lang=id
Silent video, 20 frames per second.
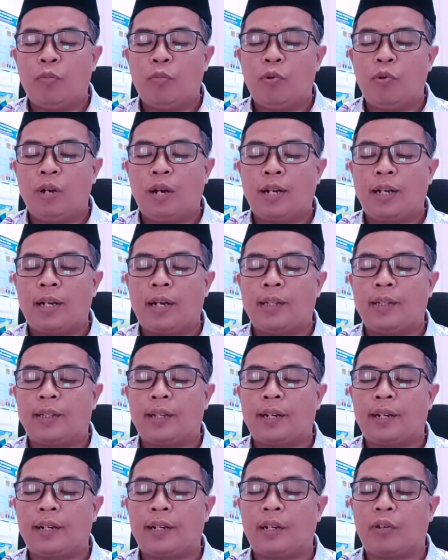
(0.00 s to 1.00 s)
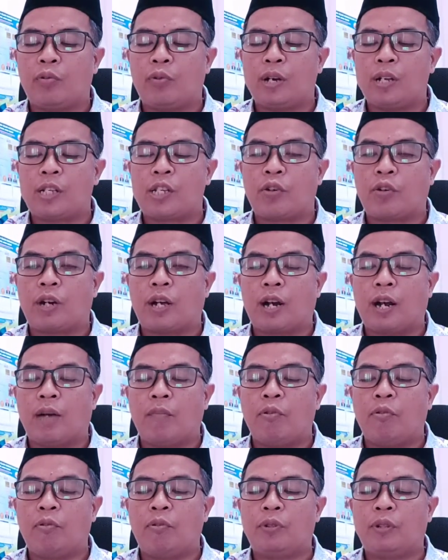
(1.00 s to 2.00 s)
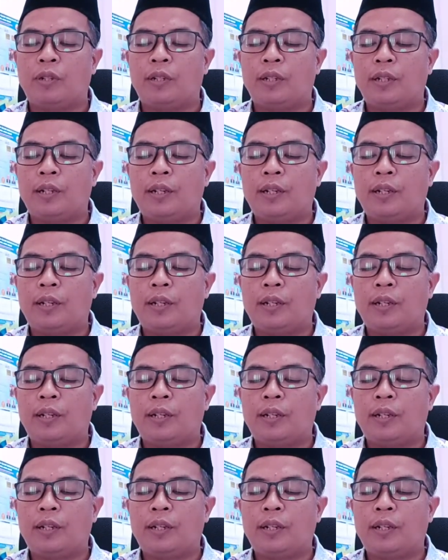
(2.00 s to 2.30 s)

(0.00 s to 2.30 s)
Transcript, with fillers: hubungan antara kedua saudaramu